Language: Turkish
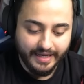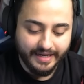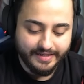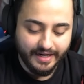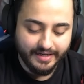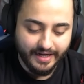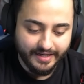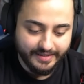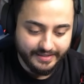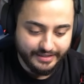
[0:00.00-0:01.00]
Ekran
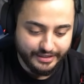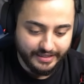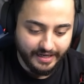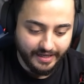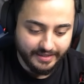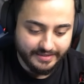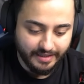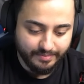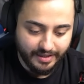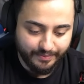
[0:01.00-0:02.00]
kaydediciyle
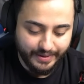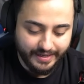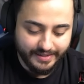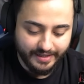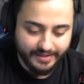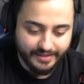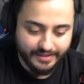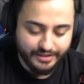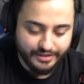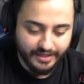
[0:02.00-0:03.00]
alsam tamam mı? Ekran
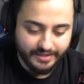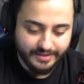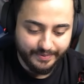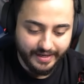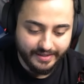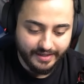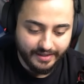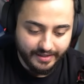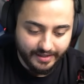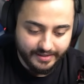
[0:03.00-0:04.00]
kaydediciyle alsam
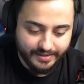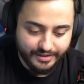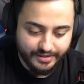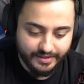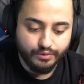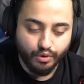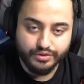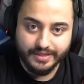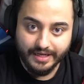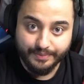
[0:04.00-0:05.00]
ekran kaydedici
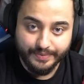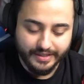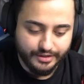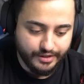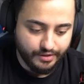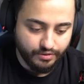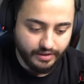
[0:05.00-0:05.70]
90 FPS çekiyor.